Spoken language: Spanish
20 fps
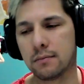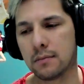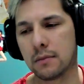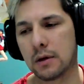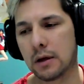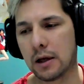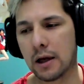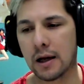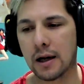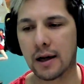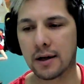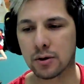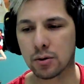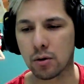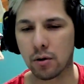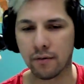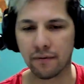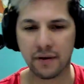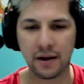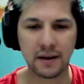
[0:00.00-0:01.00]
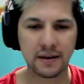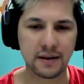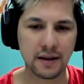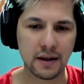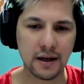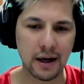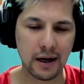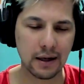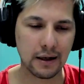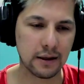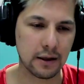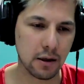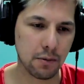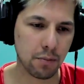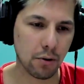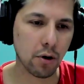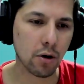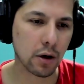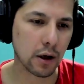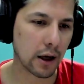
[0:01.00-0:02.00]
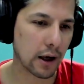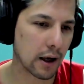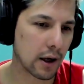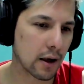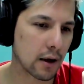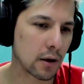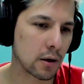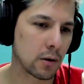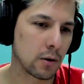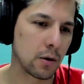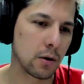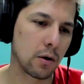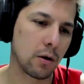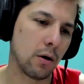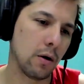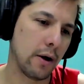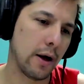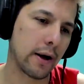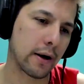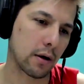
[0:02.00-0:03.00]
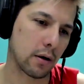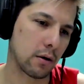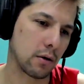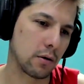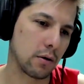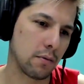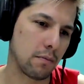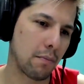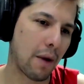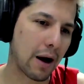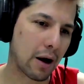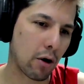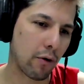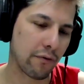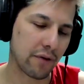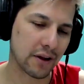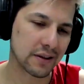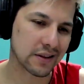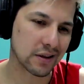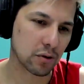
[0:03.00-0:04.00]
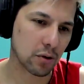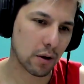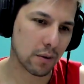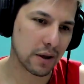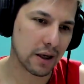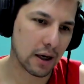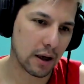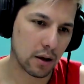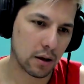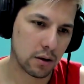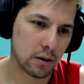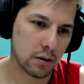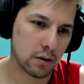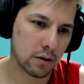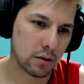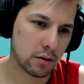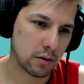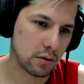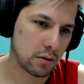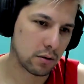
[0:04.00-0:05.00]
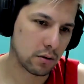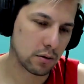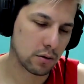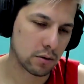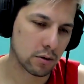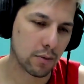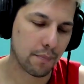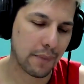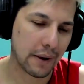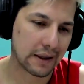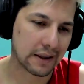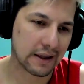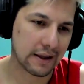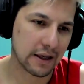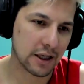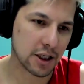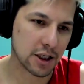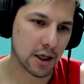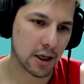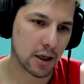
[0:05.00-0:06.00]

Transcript: que era de su confianza y al tipo que, joder, más confianza todavía. Sos parte de ella.